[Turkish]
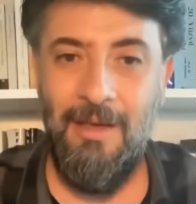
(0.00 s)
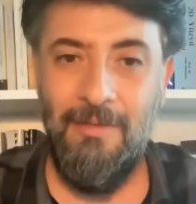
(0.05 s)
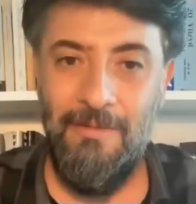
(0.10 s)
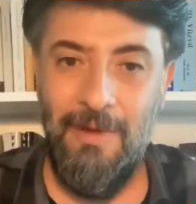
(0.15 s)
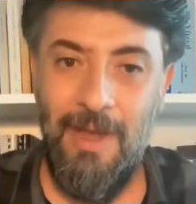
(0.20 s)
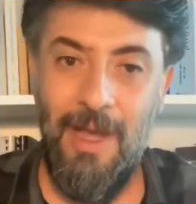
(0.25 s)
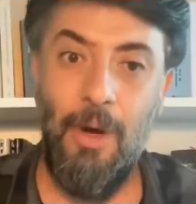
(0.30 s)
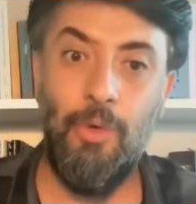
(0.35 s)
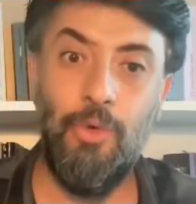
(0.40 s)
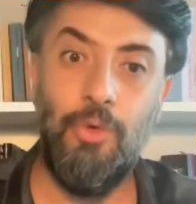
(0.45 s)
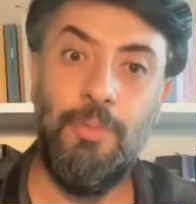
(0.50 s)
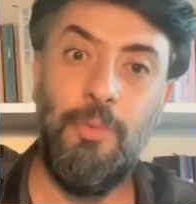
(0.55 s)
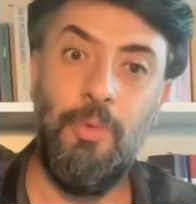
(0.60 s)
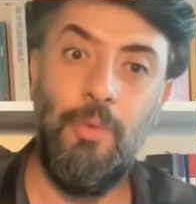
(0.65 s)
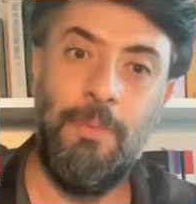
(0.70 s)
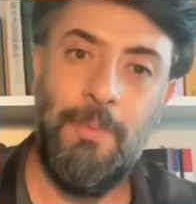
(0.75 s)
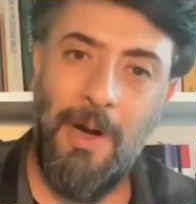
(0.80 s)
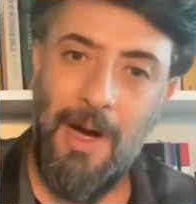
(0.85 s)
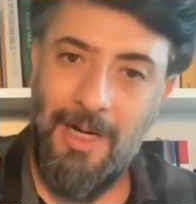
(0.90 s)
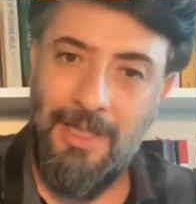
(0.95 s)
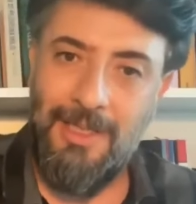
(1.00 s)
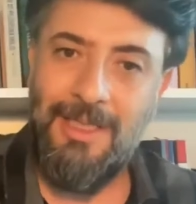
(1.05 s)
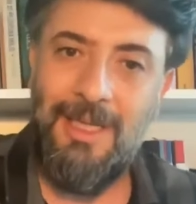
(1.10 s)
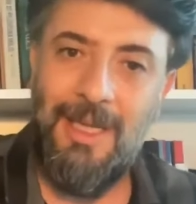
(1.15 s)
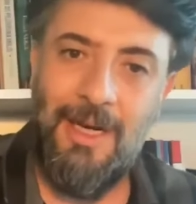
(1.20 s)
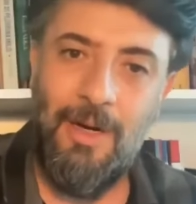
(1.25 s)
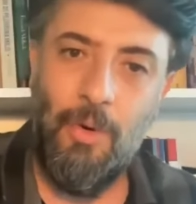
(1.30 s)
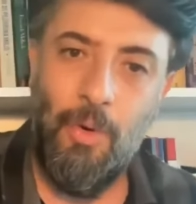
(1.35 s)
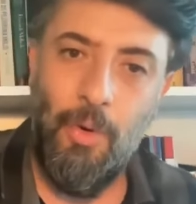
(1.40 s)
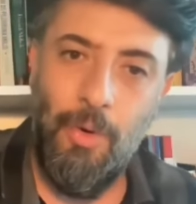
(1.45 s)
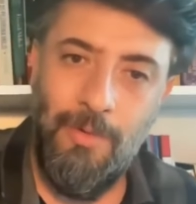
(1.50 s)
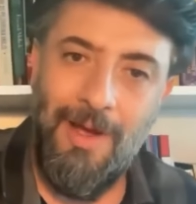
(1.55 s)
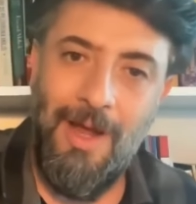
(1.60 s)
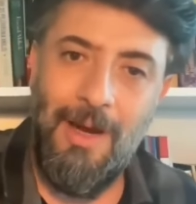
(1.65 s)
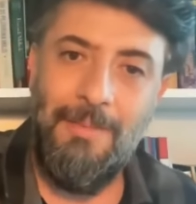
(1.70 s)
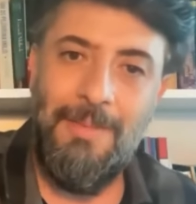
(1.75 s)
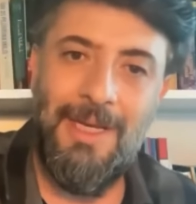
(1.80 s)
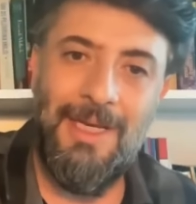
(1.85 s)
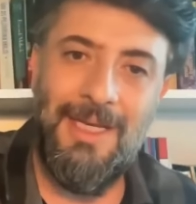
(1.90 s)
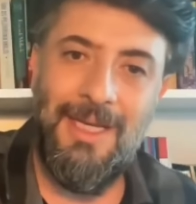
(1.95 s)
Veyahut bu partilere oy
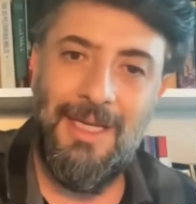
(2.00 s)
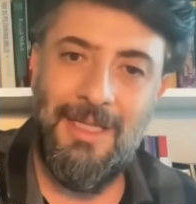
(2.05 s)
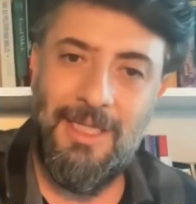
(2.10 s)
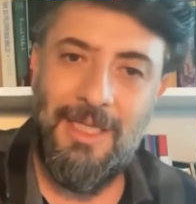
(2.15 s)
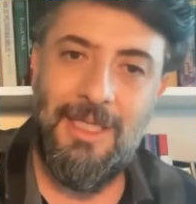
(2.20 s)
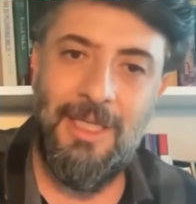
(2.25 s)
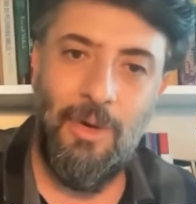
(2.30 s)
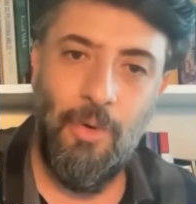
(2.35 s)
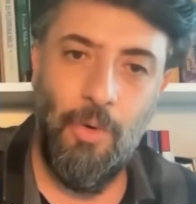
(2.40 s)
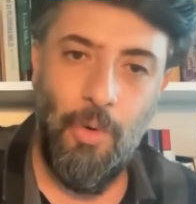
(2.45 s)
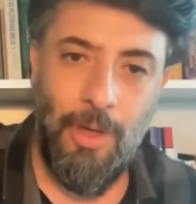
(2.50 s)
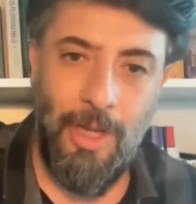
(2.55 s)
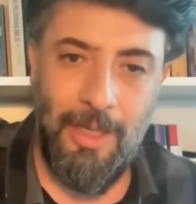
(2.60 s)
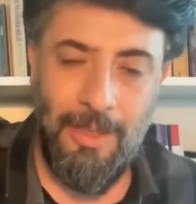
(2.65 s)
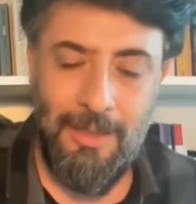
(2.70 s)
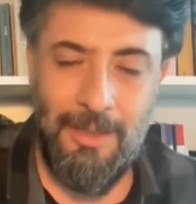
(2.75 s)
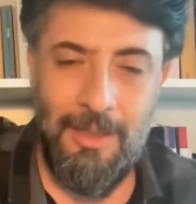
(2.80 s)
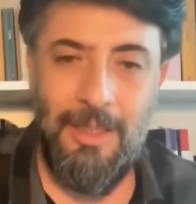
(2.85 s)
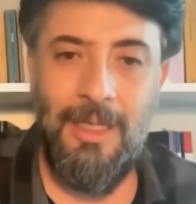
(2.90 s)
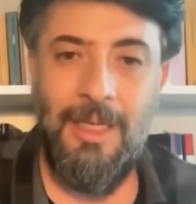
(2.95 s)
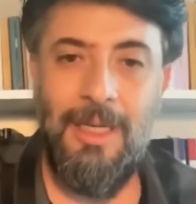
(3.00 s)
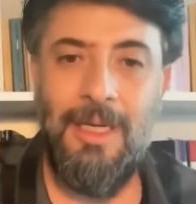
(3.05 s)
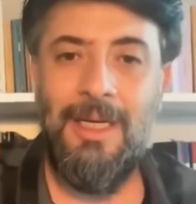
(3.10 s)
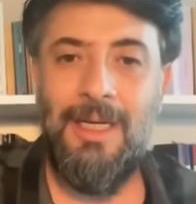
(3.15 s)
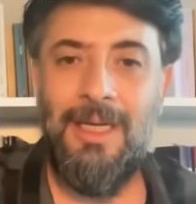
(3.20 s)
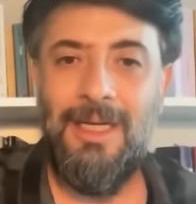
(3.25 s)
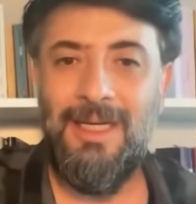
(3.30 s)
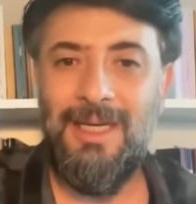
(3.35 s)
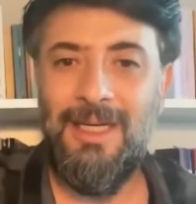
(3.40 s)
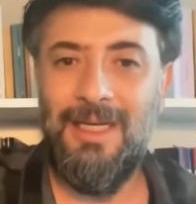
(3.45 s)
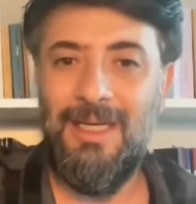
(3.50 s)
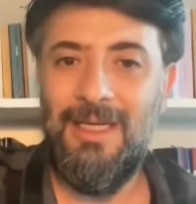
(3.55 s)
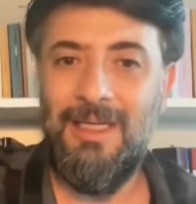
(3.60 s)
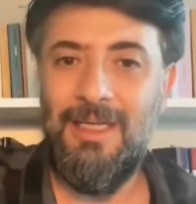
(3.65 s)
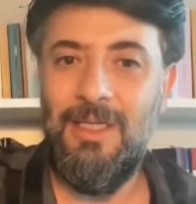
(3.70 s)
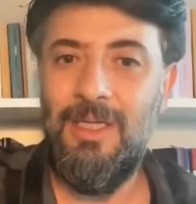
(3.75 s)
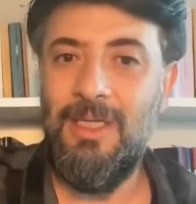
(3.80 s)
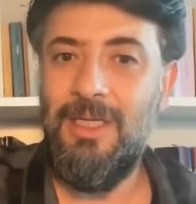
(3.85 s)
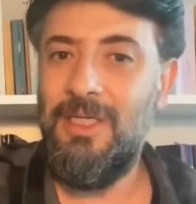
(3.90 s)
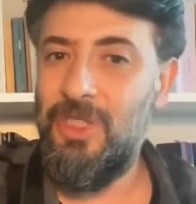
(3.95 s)
verme niyetinde olan e,
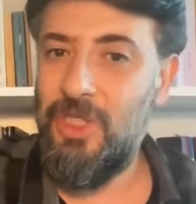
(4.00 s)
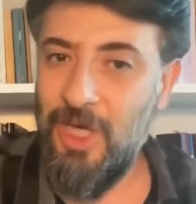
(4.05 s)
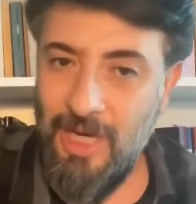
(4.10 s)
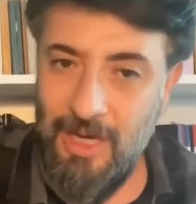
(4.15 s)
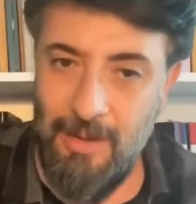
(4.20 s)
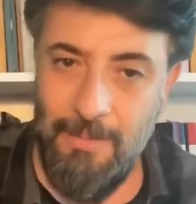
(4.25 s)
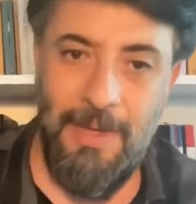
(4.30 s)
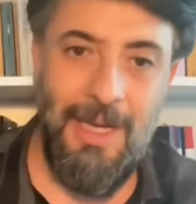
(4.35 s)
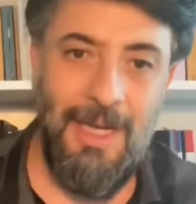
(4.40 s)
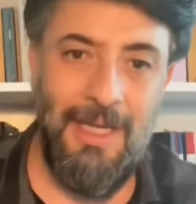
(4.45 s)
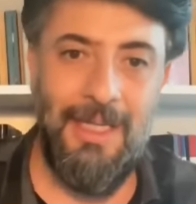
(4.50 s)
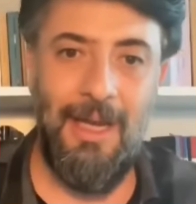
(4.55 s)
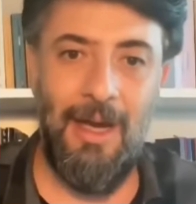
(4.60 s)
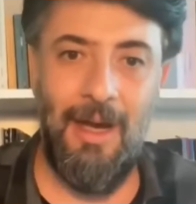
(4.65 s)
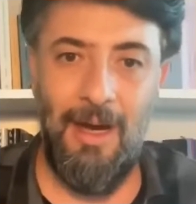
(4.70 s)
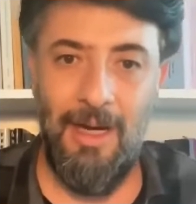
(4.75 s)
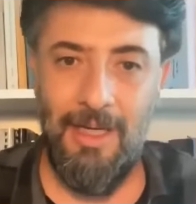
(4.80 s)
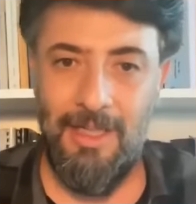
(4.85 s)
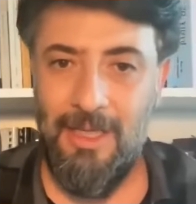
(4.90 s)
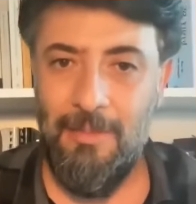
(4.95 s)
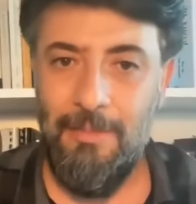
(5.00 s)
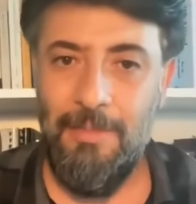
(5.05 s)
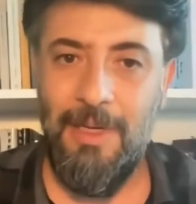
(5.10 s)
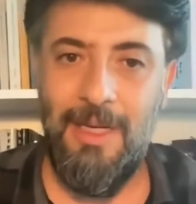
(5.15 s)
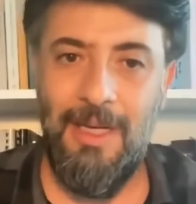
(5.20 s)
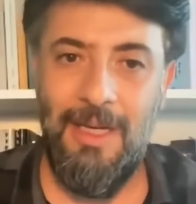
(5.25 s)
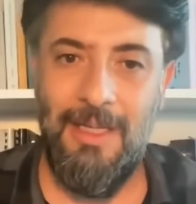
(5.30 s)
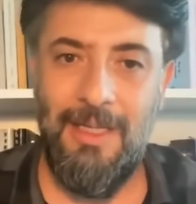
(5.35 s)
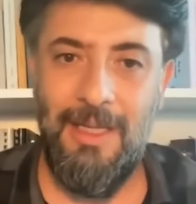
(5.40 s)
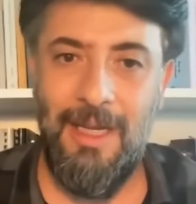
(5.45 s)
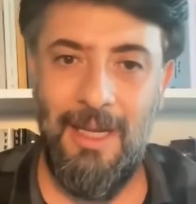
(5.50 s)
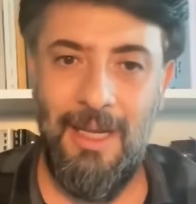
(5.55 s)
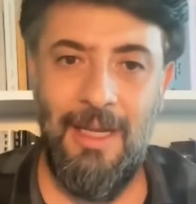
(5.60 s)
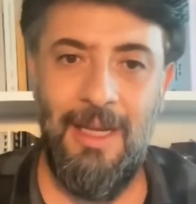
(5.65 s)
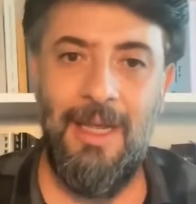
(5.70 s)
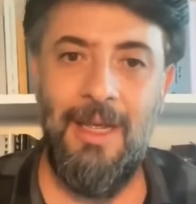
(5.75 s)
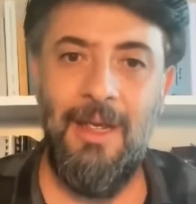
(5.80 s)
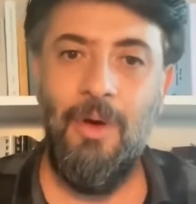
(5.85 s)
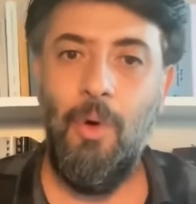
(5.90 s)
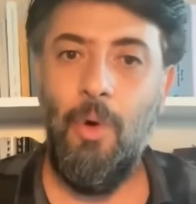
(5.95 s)
CHP'ye de AKP'ye de
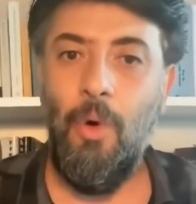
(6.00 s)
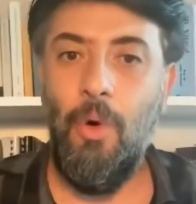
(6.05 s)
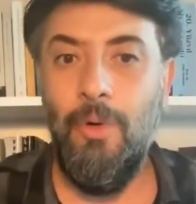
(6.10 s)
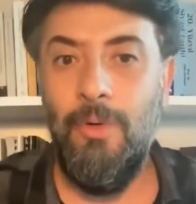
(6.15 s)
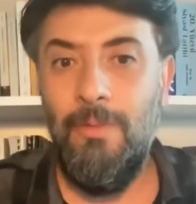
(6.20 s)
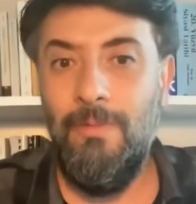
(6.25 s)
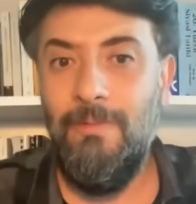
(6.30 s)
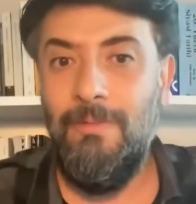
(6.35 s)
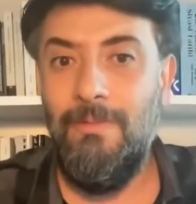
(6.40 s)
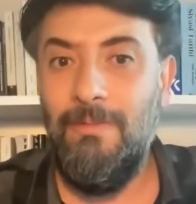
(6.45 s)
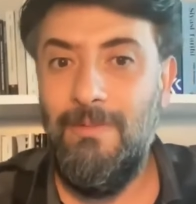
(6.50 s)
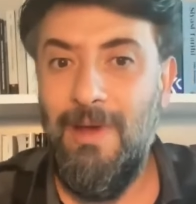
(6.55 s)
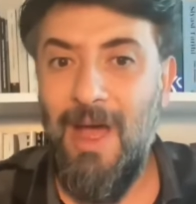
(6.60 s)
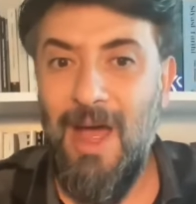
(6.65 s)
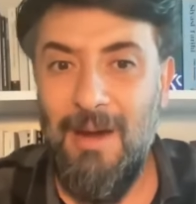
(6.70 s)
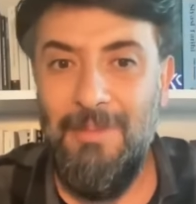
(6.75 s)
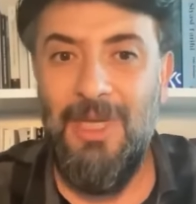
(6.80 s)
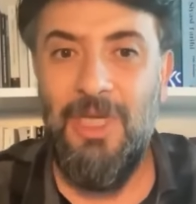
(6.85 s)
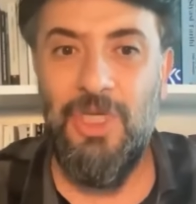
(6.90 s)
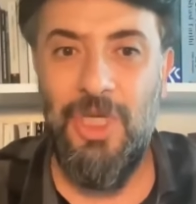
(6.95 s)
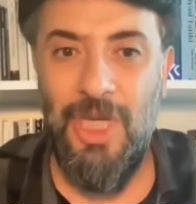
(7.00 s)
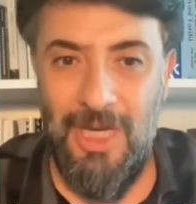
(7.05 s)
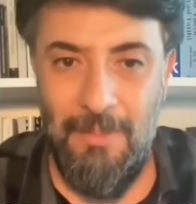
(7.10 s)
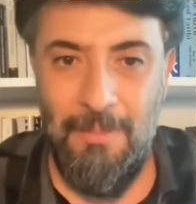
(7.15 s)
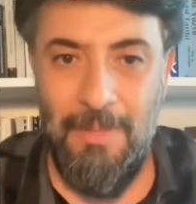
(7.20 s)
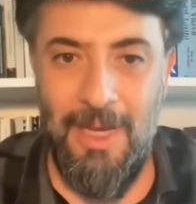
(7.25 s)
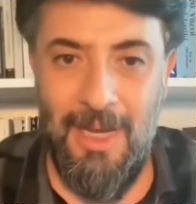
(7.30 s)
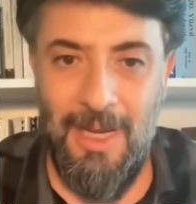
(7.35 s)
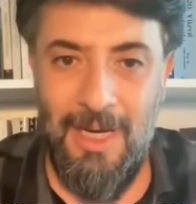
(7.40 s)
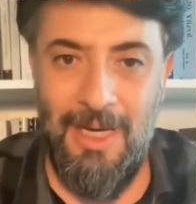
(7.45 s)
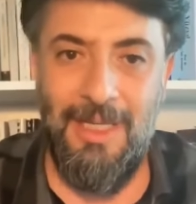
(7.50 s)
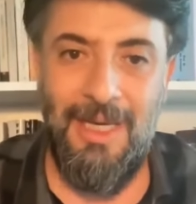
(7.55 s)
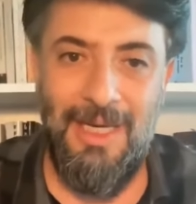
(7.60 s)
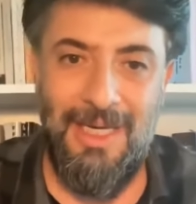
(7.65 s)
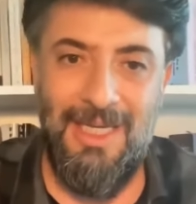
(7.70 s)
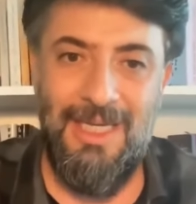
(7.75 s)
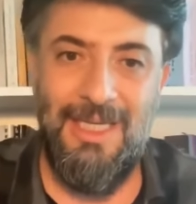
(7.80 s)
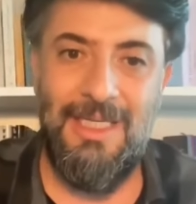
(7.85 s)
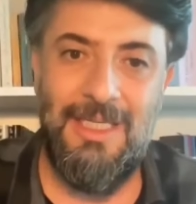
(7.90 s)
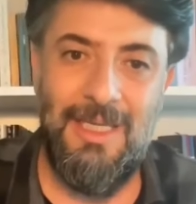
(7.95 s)
oy vermeyeceğini beyan eden
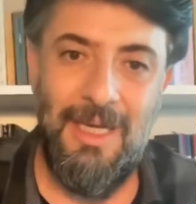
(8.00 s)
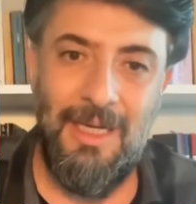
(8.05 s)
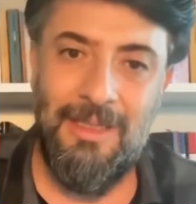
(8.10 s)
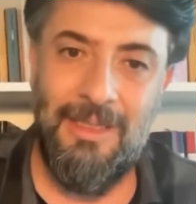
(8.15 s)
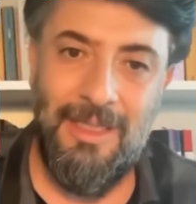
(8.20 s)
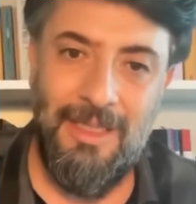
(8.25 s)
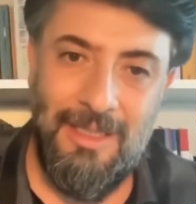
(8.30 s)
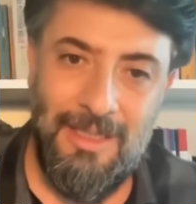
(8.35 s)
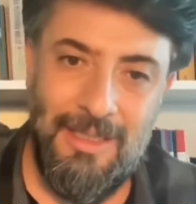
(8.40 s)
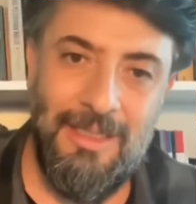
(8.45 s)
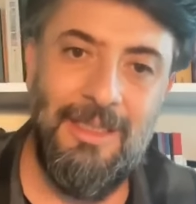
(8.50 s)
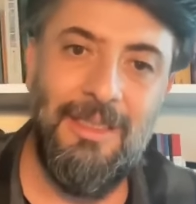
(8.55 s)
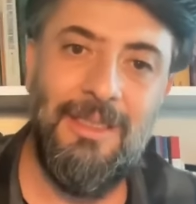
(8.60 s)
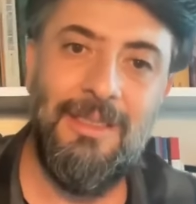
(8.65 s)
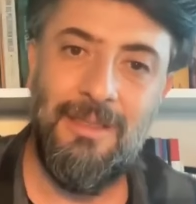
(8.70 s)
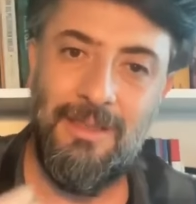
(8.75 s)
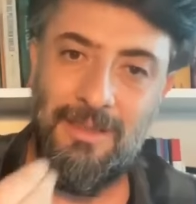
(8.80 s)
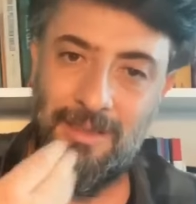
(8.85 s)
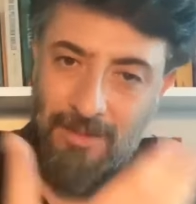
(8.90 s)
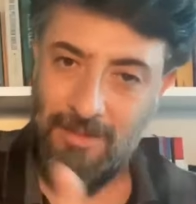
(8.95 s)
insanların